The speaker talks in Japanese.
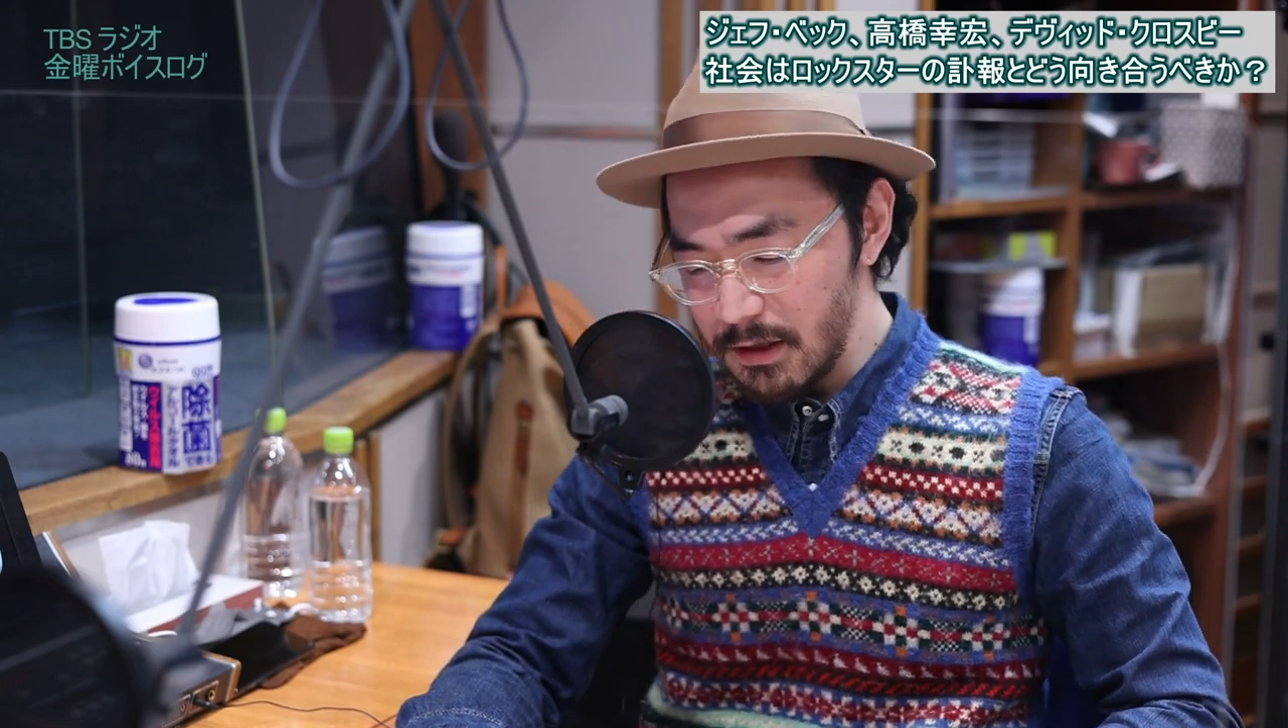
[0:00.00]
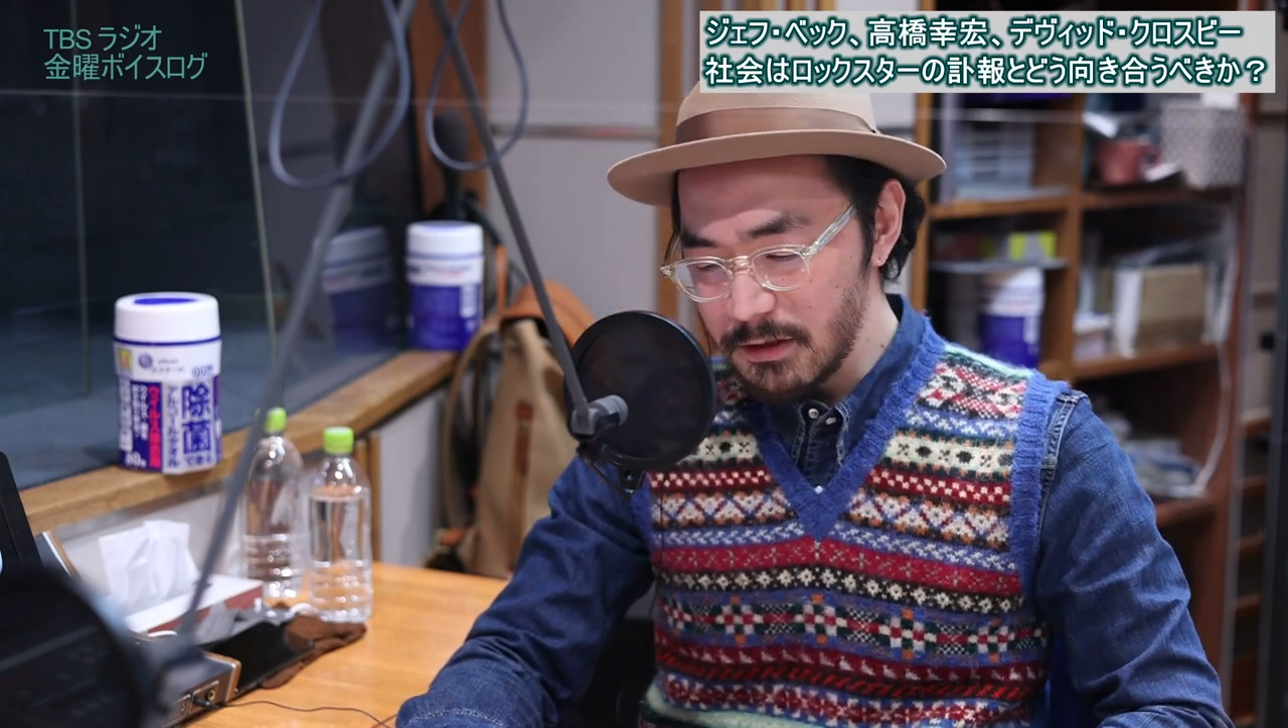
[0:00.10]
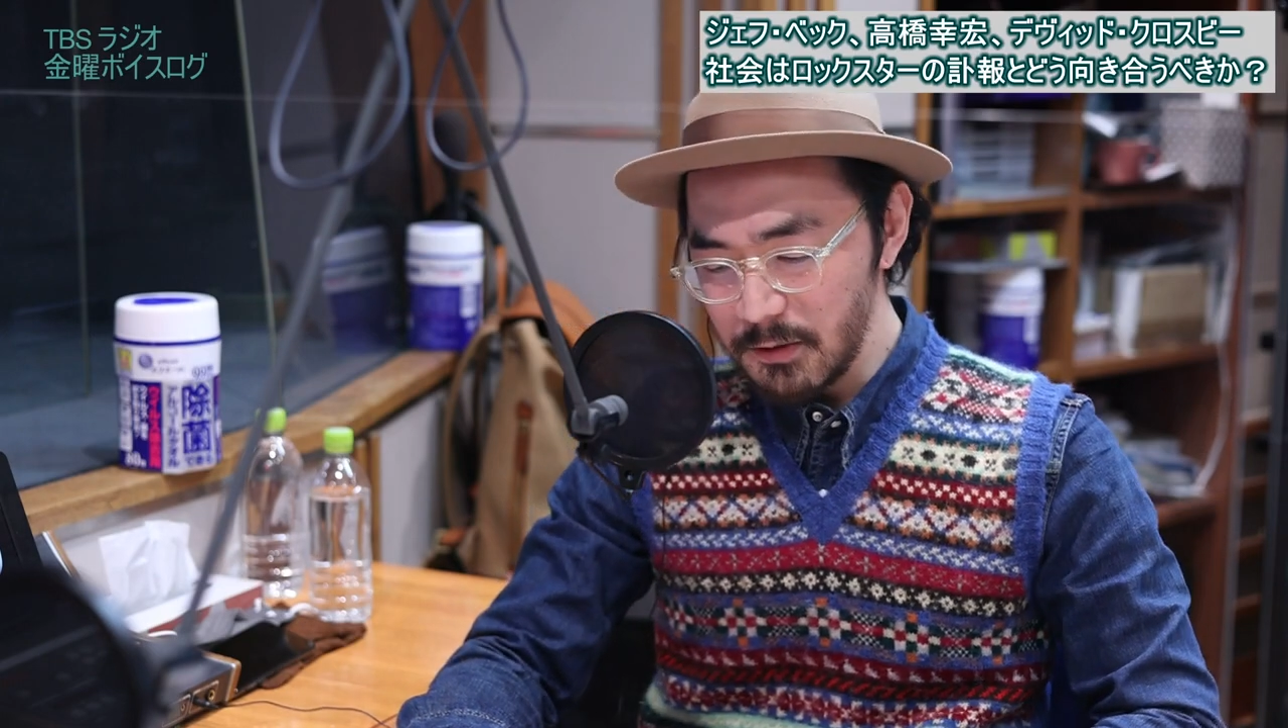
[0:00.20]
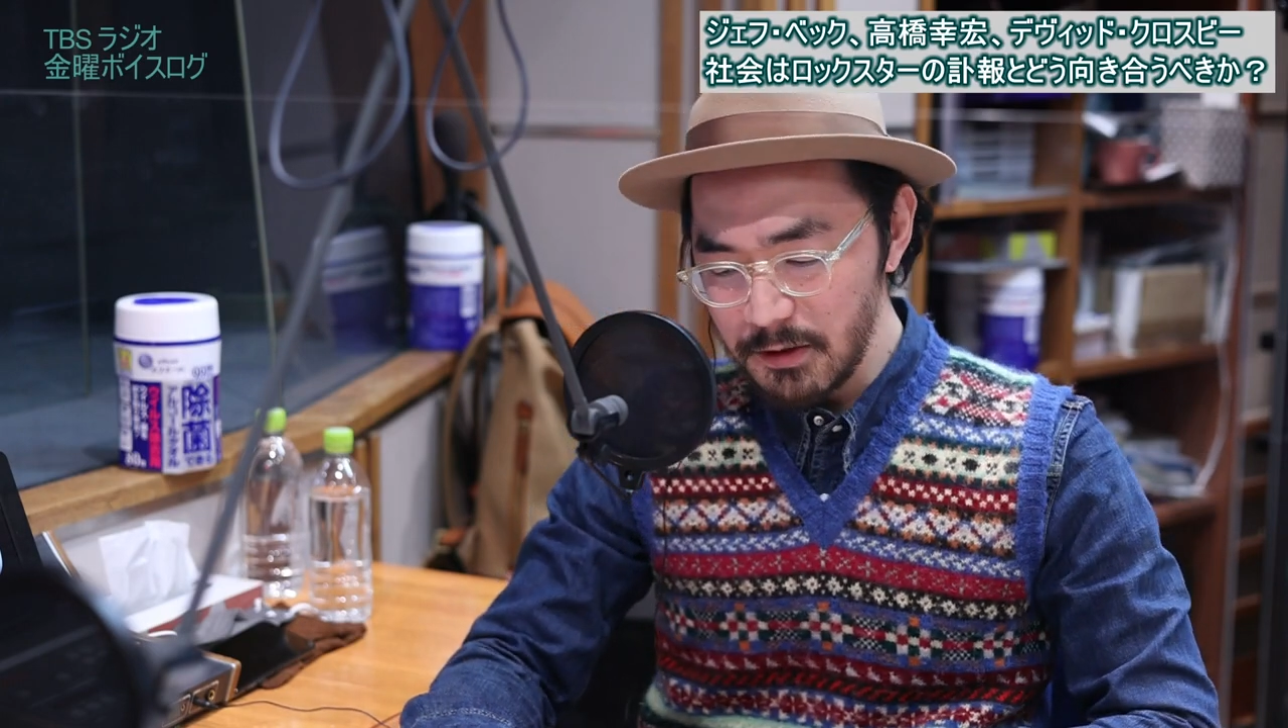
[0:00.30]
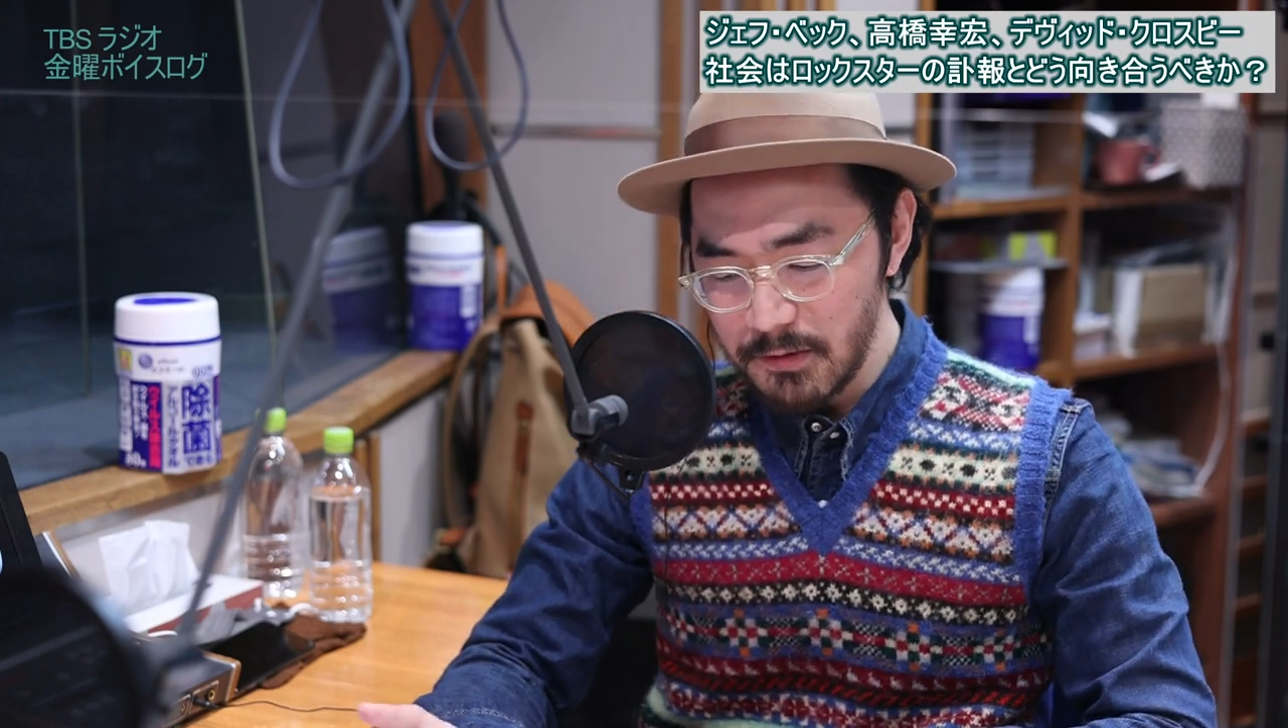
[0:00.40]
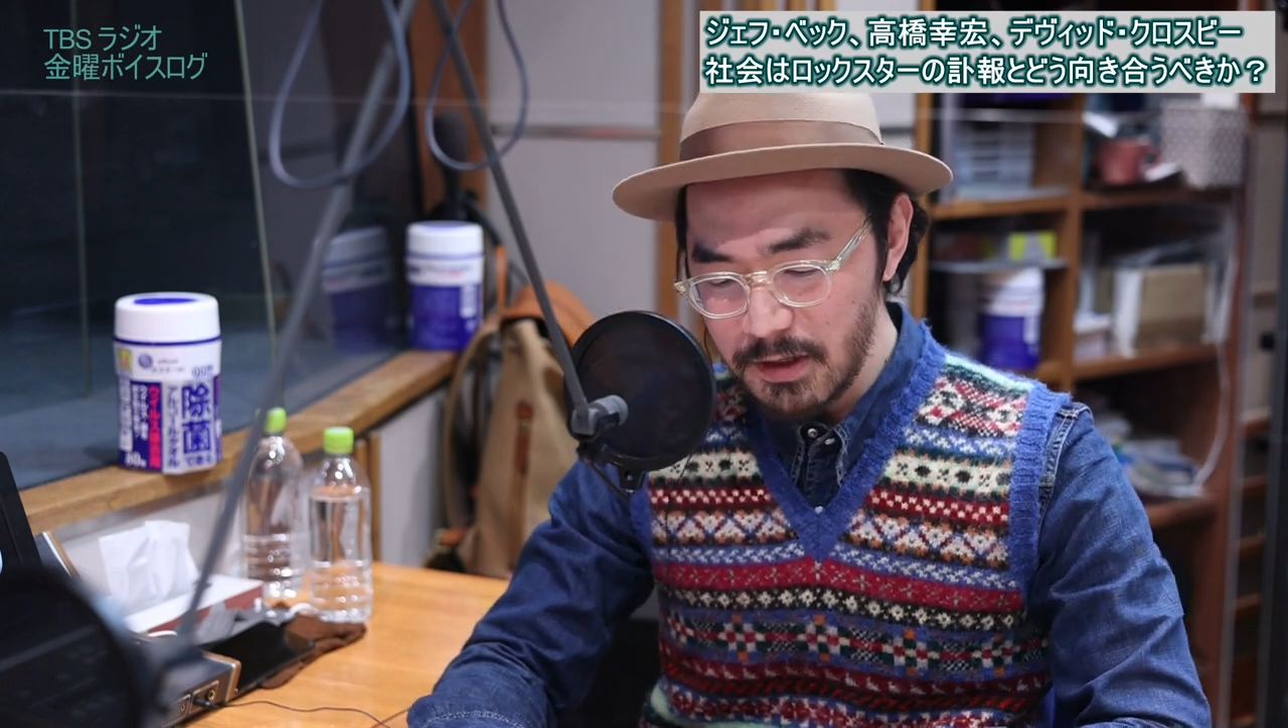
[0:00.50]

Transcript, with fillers: た一人の